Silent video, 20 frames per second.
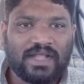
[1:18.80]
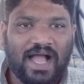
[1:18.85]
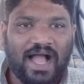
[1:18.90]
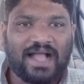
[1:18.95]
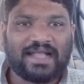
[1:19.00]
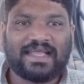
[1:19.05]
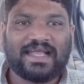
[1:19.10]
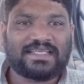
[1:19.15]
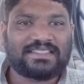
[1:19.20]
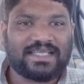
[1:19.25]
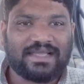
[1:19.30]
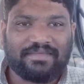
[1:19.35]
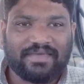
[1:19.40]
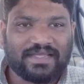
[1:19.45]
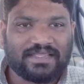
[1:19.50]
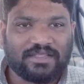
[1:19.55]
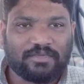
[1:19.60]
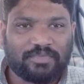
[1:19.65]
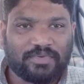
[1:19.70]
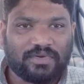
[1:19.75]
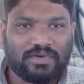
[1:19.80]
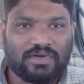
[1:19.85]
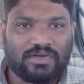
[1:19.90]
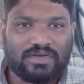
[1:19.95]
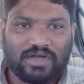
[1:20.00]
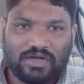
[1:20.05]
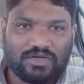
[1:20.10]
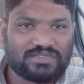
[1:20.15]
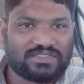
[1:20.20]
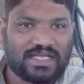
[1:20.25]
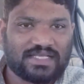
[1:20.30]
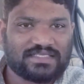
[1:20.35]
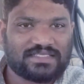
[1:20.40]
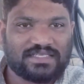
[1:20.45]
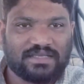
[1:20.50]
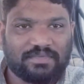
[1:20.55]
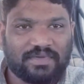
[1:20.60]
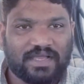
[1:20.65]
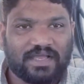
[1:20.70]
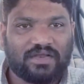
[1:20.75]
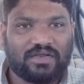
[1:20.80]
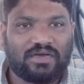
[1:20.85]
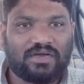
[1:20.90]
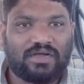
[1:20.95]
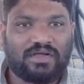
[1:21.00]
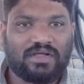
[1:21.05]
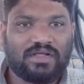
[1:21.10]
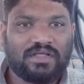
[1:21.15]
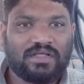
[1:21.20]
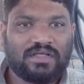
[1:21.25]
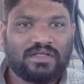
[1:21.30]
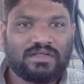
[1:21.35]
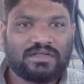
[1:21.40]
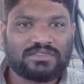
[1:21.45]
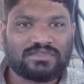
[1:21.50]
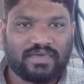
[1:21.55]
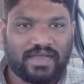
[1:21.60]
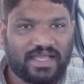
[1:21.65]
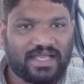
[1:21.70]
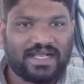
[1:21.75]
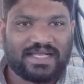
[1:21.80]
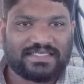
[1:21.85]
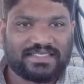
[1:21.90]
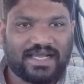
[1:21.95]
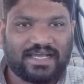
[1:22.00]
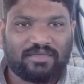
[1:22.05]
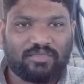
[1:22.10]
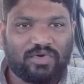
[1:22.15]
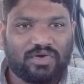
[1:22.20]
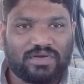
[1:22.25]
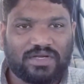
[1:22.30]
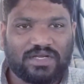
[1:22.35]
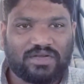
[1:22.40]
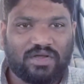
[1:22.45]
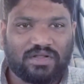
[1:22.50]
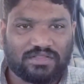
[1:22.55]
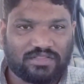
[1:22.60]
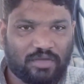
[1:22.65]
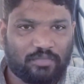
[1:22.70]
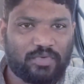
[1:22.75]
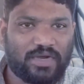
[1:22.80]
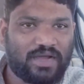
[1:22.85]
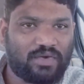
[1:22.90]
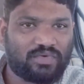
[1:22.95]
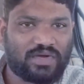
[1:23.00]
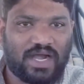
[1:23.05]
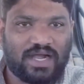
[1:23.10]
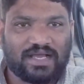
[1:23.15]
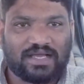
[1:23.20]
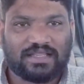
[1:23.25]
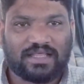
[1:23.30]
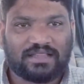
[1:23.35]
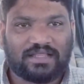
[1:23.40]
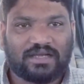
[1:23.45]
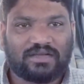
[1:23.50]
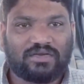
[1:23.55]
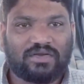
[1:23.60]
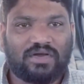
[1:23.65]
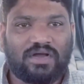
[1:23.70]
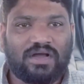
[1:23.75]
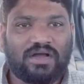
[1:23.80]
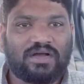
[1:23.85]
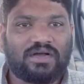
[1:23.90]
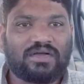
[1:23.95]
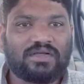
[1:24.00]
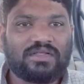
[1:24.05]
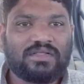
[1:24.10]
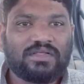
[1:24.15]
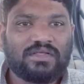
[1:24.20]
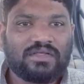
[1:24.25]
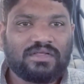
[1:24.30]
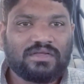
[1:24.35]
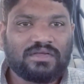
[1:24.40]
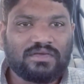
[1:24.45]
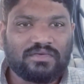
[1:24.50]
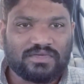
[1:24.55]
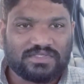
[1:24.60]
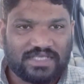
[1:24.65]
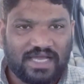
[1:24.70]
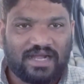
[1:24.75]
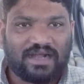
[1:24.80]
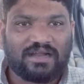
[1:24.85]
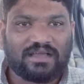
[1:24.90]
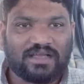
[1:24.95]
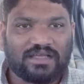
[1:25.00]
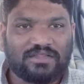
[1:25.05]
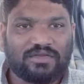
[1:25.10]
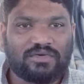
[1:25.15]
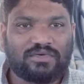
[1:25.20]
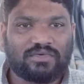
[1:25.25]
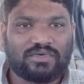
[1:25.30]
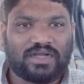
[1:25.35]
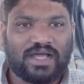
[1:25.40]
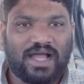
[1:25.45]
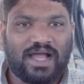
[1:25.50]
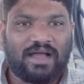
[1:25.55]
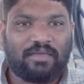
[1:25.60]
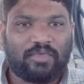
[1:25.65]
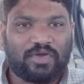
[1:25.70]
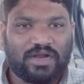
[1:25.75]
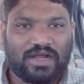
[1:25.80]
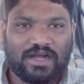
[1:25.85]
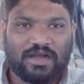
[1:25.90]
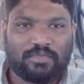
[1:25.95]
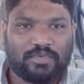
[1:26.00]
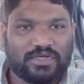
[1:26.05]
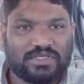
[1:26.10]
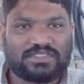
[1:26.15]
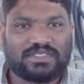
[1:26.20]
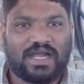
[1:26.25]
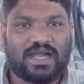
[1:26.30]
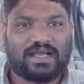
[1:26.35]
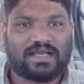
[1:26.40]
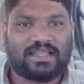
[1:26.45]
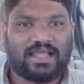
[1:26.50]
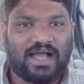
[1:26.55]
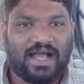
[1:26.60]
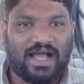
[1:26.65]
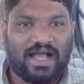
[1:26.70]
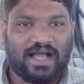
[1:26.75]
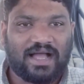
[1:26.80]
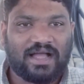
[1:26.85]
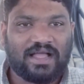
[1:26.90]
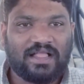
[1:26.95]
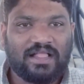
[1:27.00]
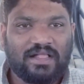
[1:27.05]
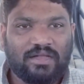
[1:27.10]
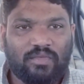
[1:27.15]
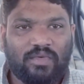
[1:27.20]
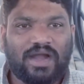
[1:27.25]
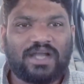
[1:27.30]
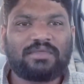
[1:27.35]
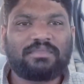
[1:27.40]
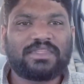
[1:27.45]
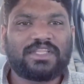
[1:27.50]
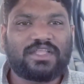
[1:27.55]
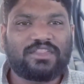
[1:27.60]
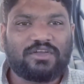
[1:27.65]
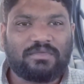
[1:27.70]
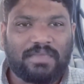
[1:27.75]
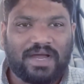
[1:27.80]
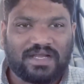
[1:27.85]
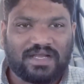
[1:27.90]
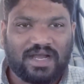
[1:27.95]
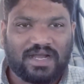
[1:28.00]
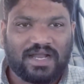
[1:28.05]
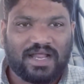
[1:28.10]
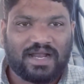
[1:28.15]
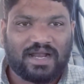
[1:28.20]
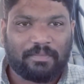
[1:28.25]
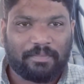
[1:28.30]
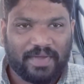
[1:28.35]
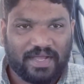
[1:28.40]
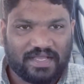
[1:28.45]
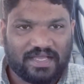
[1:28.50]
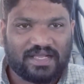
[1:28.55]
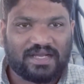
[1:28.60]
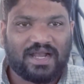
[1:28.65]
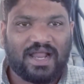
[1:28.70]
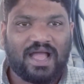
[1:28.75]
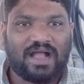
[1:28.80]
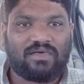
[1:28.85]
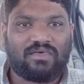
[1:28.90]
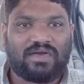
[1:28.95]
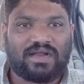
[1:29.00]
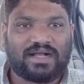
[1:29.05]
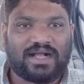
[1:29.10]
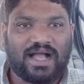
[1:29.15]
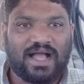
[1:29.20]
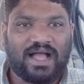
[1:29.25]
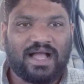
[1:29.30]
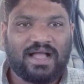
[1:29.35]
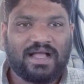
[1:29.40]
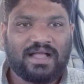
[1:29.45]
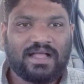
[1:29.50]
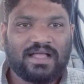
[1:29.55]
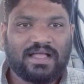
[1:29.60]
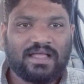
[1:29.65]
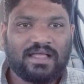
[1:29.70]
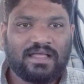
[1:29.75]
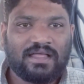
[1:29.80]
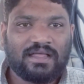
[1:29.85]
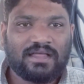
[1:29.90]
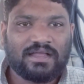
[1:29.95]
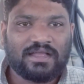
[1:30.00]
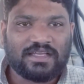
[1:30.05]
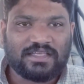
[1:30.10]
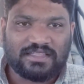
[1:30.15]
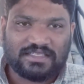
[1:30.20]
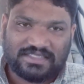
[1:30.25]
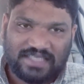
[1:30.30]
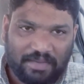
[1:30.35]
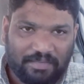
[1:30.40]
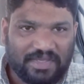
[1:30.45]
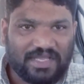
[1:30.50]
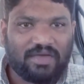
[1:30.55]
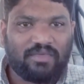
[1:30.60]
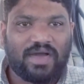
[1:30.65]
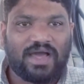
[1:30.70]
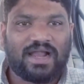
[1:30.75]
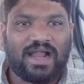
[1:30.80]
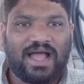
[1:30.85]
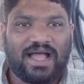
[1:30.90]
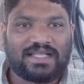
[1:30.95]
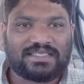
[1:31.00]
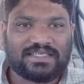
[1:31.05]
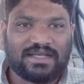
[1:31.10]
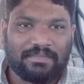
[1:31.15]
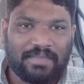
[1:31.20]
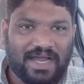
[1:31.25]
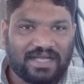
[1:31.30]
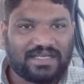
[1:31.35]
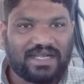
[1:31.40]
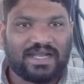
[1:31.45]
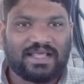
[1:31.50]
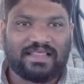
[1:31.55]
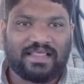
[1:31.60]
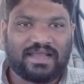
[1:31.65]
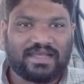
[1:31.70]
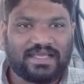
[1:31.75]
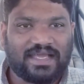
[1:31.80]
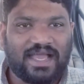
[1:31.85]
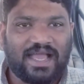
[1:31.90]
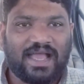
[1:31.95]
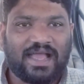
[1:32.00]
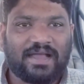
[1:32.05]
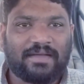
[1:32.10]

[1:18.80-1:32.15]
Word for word: ఆ కేసు ఏమైంది ఇప్పుడు నడుచాను సిబిఐలో స్వయంగా జగన్మోహన్ రెడ్డి వాళ్ళ తమ్ముడే ఉన్నాడు కదా దాంట్లో విచారణకు ఎదుర్కొంటా మొన్నగడ పోయి వచ్చినాడు కదా వాటి మీద ఎందుకు మాట్లాడారా పకీర్ నా కొడక ఇది సమయమారా అసలు మాట్లాడేదానికి